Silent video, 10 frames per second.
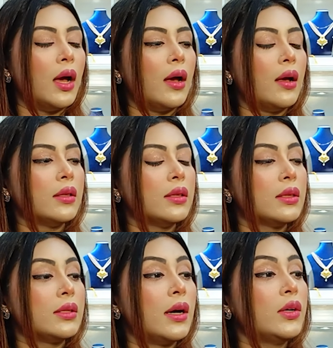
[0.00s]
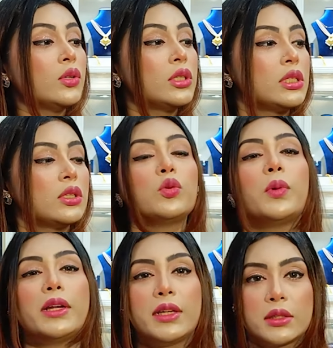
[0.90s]
অ্যান্ড থার্ড হচ্ছে যে
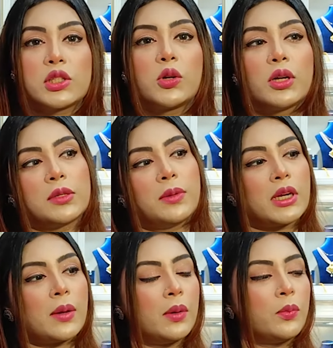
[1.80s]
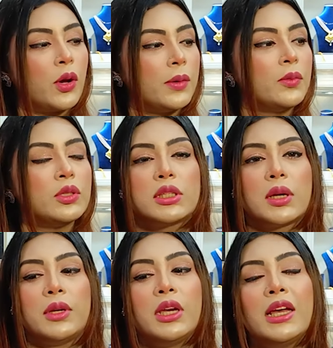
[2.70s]
দুবাইতে একটা শো আছে বাট আমার প্রবলেম হচ্ছে যে
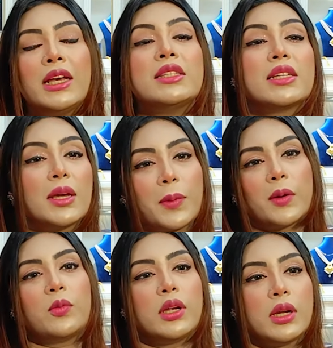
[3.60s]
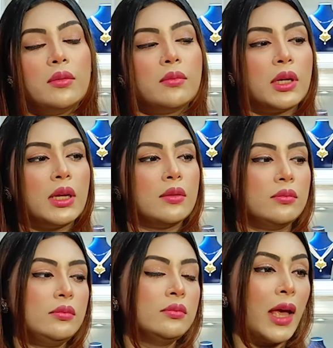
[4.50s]
আমি যেতে পারবো কি না মানে
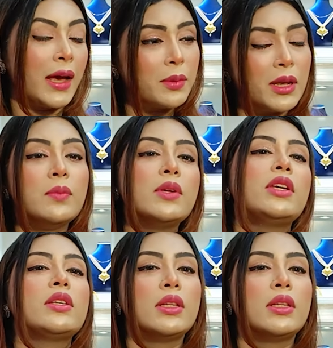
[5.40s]
একেবারে ইমিডিয়েট